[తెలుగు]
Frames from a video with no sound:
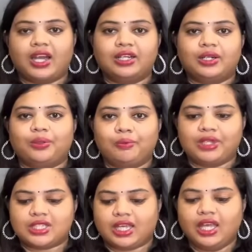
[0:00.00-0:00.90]
హండ్రెడ్
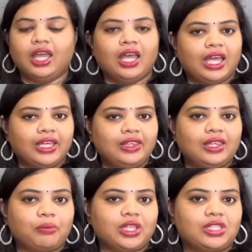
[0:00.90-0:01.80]
రూపీస్కి
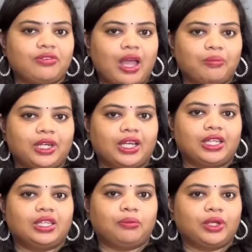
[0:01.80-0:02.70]
ఇంత మంచి ఫ్యాబ్రిక్
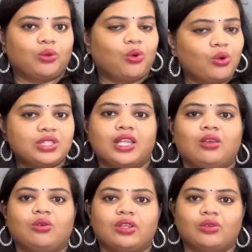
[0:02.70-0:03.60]
అయితే మీకు
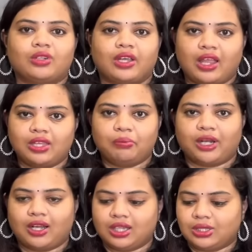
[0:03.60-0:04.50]
హోల్సేల్లో కూడా దొరకదు అది
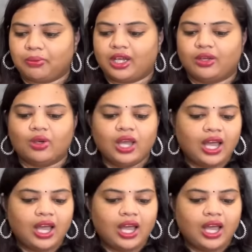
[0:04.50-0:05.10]
పక్క చెప్పగలను